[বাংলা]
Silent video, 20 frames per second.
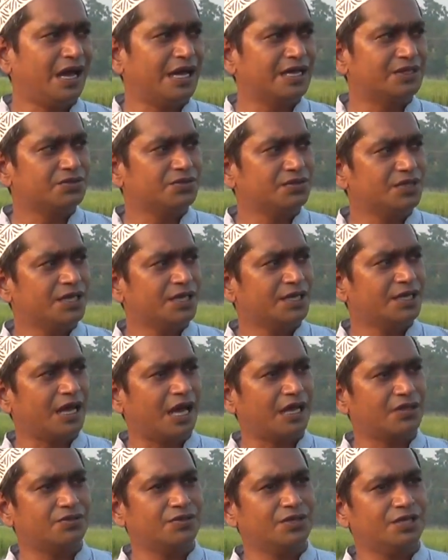আধুনিক
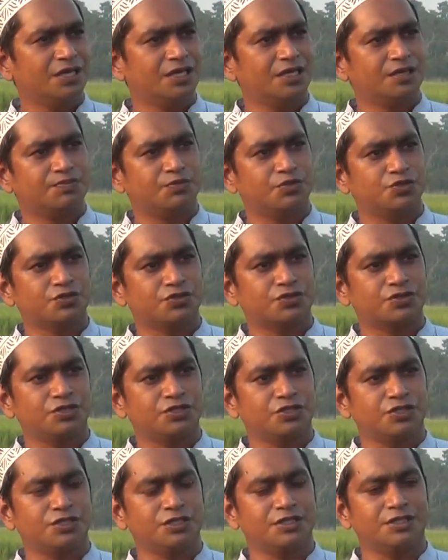আধুনিক প্রযুক্তি
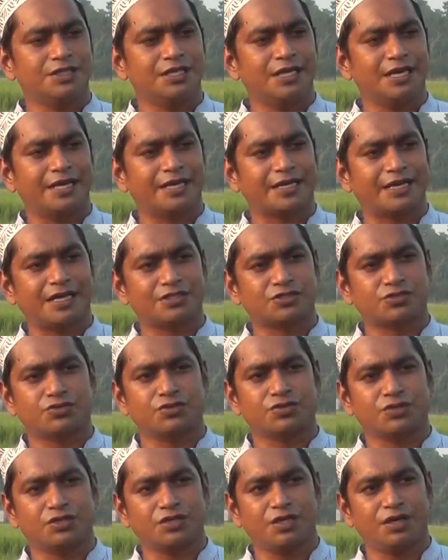দিয়ে কাজ
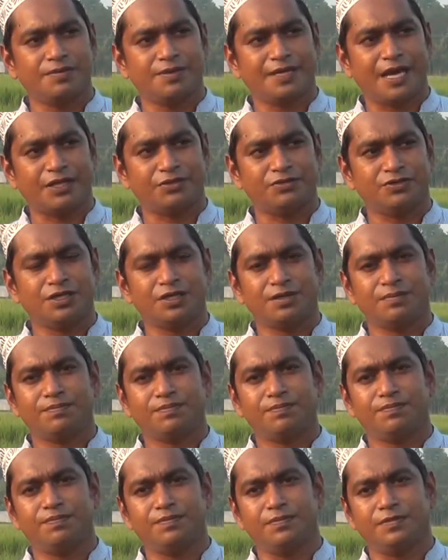করতে হবে আধুনিক
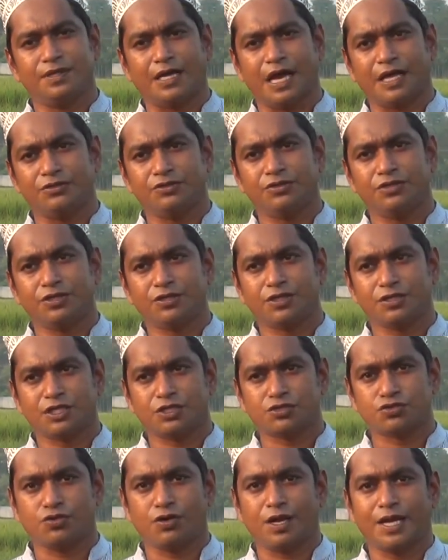
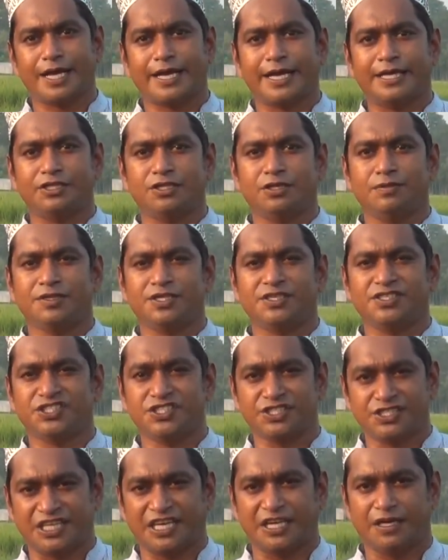আধুনিকতার ছোঁয়া লাগাইতে হবে
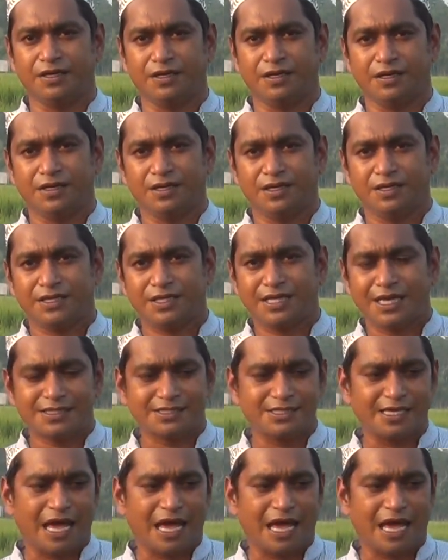কৃষিতে ঠিক আছে